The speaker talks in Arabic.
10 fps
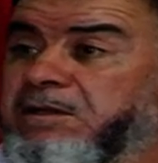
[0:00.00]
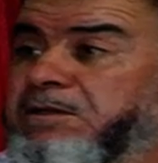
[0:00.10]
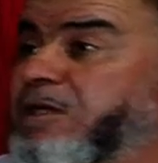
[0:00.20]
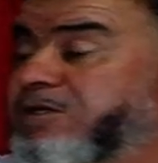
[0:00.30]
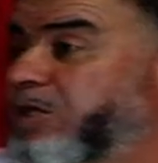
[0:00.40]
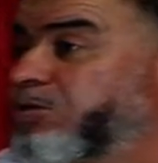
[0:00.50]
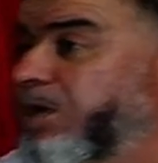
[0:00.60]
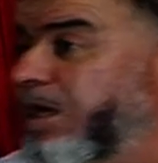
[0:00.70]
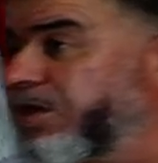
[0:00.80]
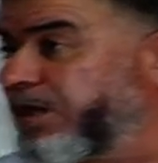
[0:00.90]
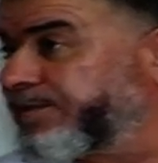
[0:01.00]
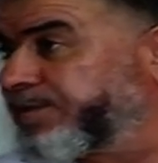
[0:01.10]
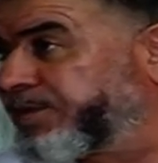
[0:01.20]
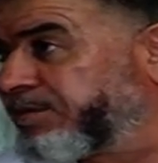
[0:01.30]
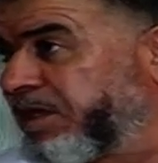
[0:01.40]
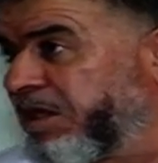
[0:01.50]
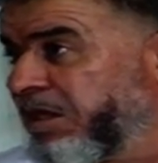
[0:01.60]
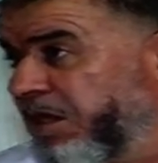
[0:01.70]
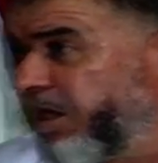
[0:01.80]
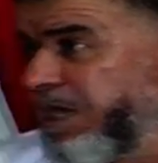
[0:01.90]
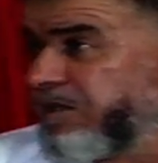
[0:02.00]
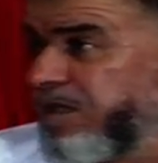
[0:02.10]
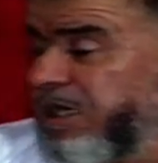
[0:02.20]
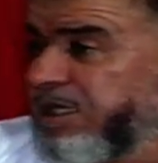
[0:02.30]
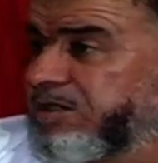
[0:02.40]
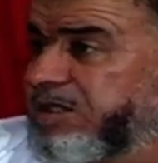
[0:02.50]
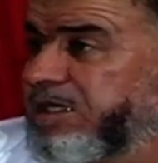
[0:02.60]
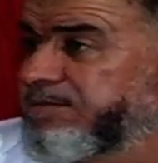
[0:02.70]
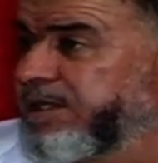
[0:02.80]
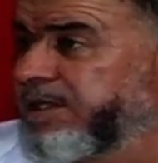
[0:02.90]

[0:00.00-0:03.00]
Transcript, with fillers: الناس كتقول هكذا خلى سيدي علاش تكلم